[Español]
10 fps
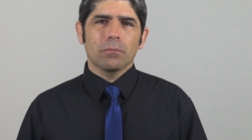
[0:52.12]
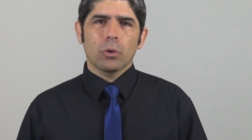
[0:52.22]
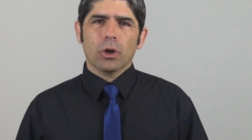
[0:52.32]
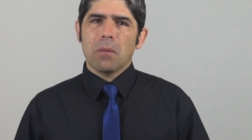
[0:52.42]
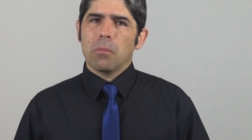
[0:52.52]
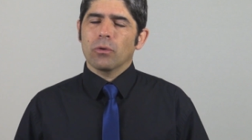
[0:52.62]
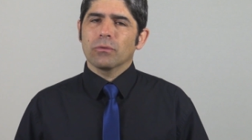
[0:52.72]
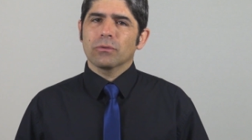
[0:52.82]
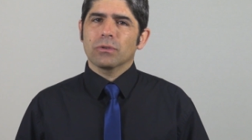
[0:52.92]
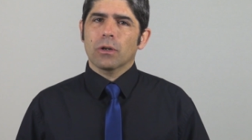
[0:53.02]
Por ejemplo,
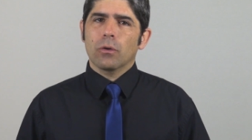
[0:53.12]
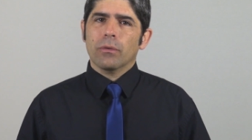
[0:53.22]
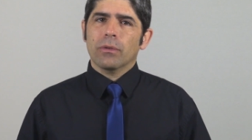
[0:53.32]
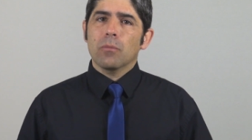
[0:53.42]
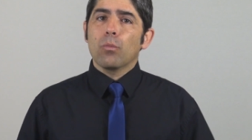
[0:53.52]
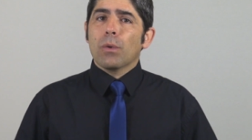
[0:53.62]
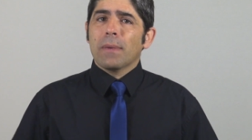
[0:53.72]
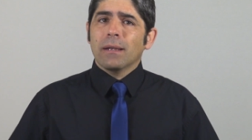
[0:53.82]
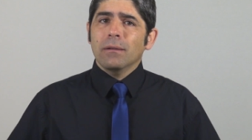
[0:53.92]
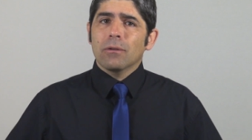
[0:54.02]
se conoce muy
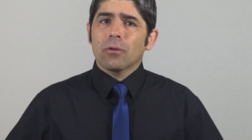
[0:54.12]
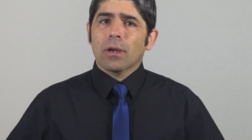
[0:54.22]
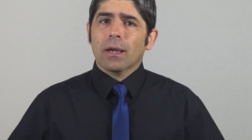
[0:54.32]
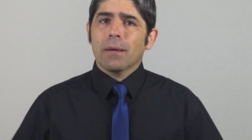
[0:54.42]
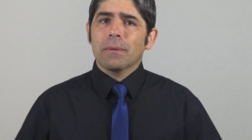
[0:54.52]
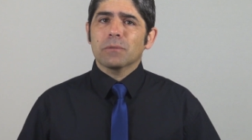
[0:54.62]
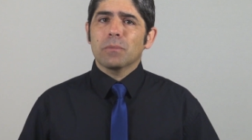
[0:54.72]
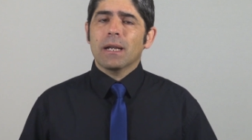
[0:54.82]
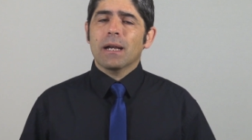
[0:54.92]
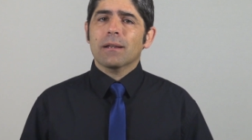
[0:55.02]
bien lo que cabe
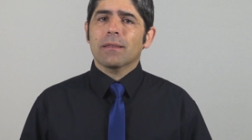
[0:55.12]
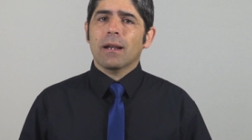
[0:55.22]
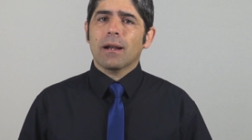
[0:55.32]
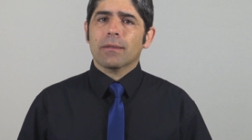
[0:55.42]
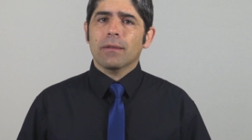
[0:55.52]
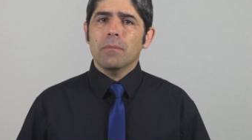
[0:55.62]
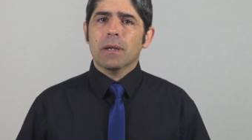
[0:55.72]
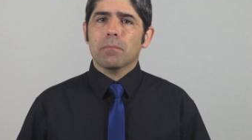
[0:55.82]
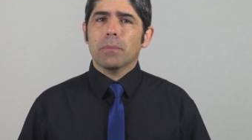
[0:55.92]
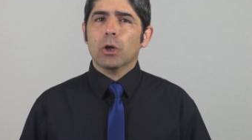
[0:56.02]
esperar del
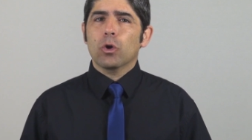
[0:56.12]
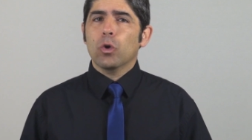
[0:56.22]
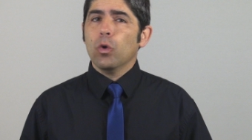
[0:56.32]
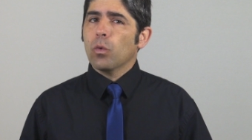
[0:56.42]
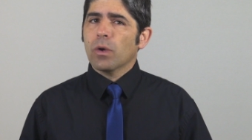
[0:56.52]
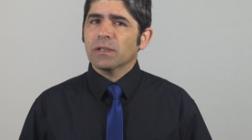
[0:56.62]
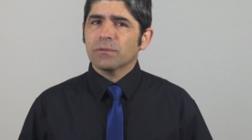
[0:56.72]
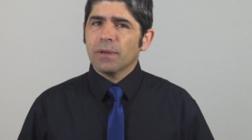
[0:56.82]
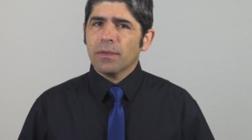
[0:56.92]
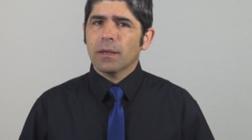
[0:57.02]
Alzheimer, pero no es
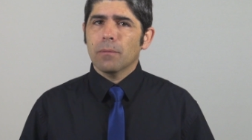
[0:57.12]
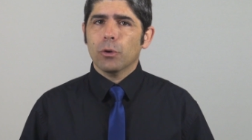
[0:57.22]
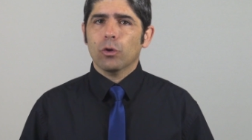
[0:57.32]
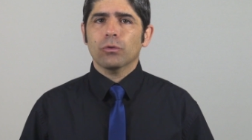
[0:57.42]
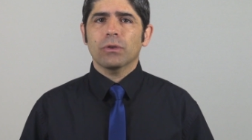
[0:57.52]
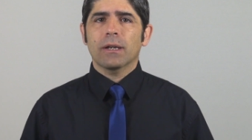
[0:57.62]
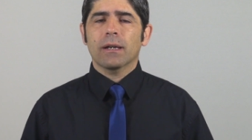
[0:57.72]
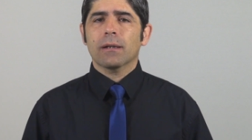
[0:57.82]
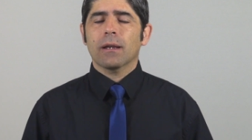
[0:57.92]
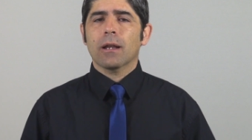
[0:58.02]
fácil
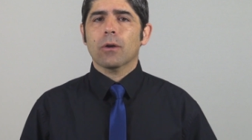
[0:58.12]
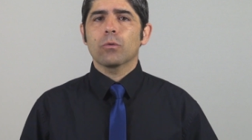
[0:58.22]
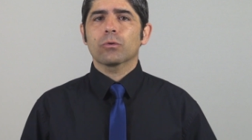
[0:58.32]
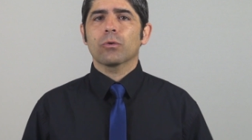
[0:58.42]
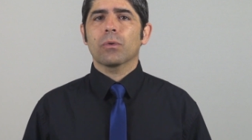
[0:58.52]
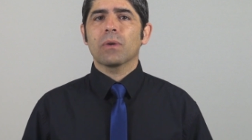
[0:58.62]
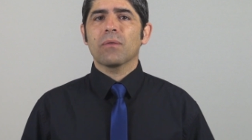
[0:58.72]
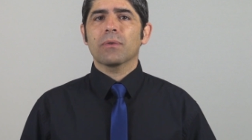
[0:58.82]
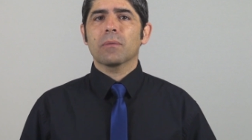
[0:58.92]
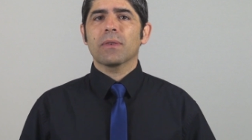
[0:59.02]
pronosticar el curso de una
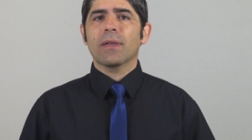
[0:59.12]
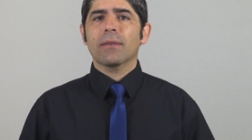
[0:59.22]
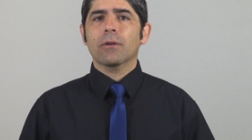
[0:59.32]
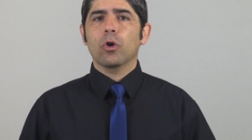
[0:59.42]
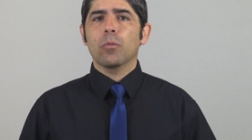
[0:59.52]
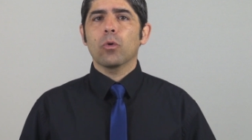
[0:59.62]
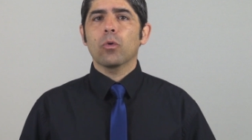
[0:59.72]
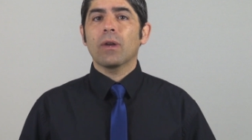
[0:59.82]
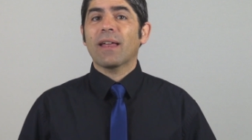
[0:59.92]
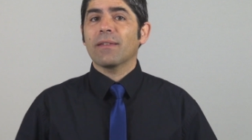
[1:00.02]
enfermedad
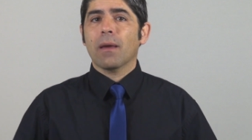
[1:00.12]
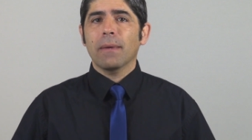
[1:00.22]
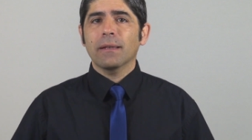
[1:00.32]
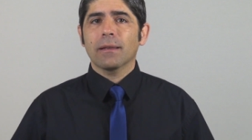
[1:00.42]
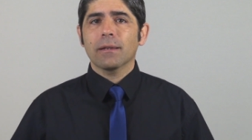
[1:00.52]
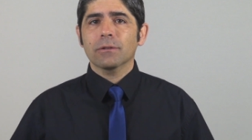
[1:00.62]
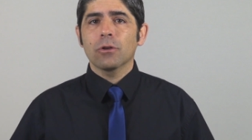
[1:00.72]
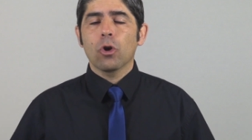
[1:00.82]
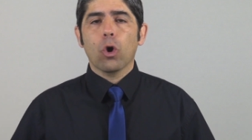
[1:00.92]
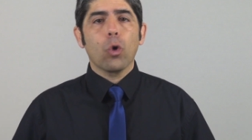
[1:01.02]
como la
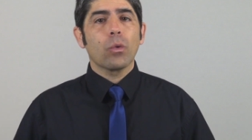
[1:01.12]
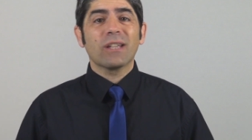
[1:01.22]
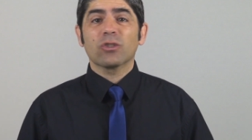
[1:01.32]
diabetes o una